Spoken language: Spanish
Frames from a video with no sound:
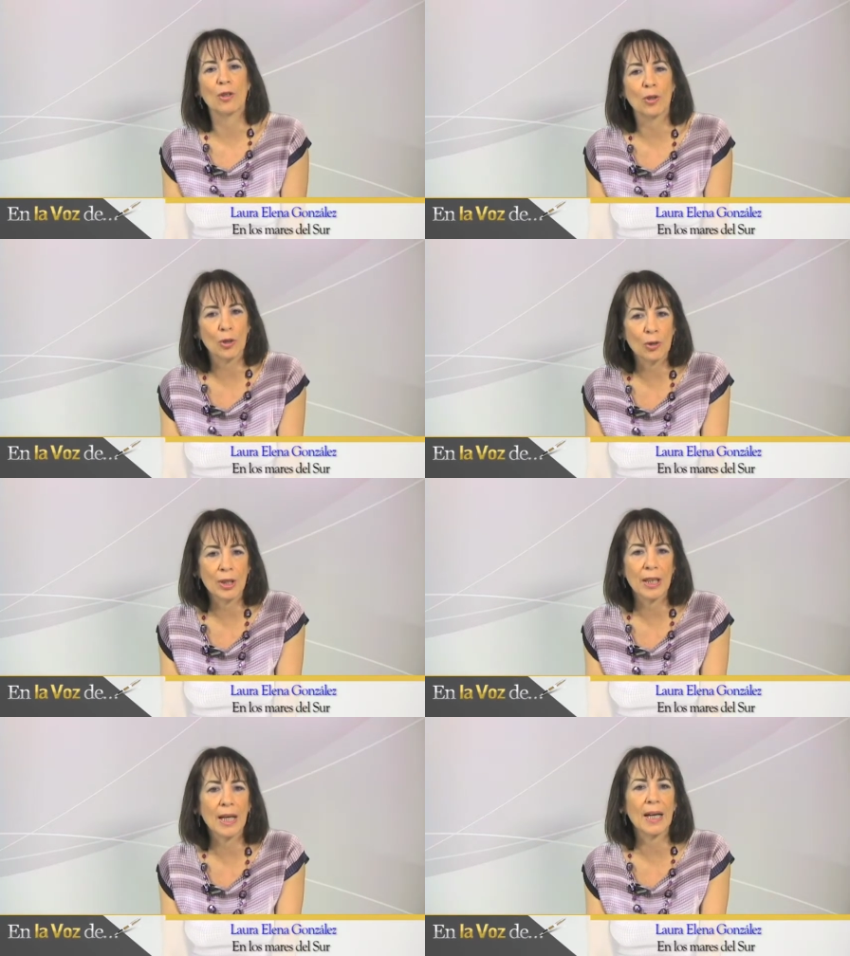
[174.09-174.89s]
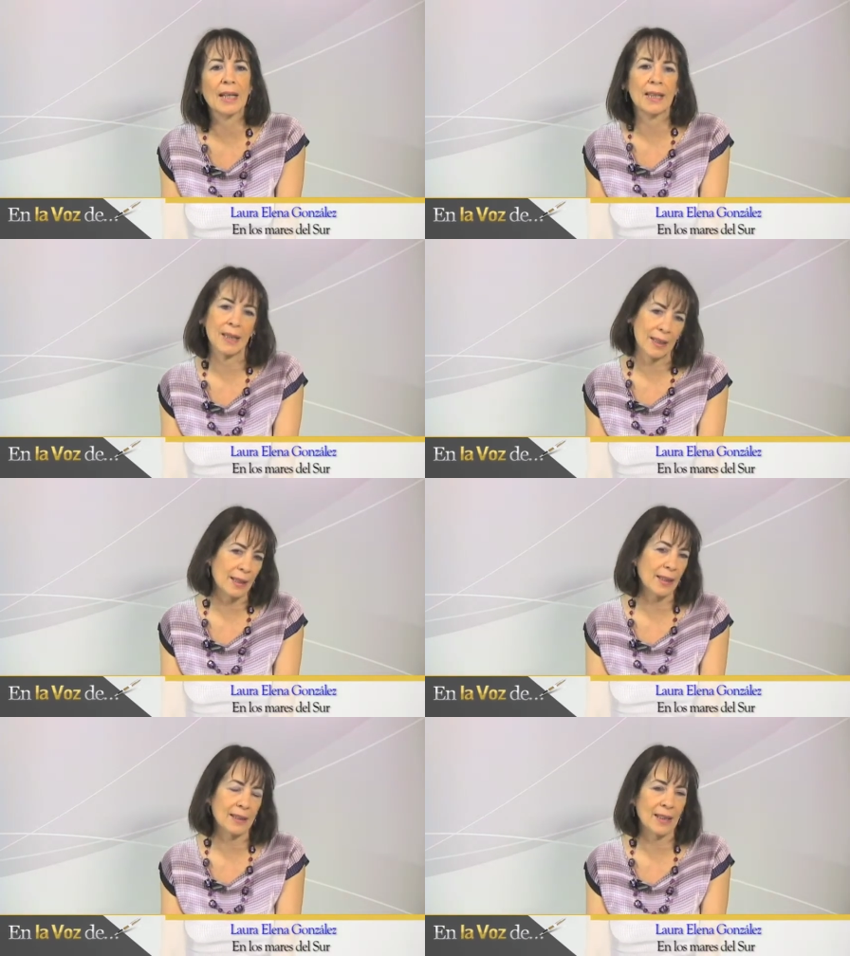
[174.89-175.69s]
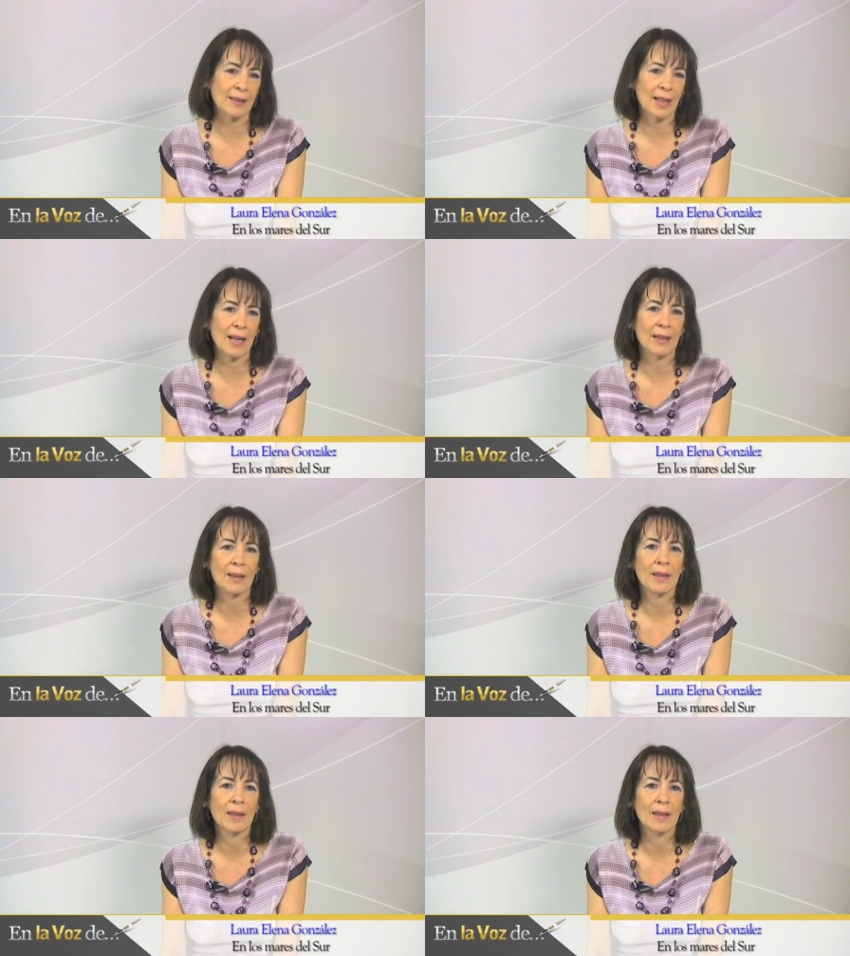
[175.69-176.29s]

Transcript: crónica y crítica teatral.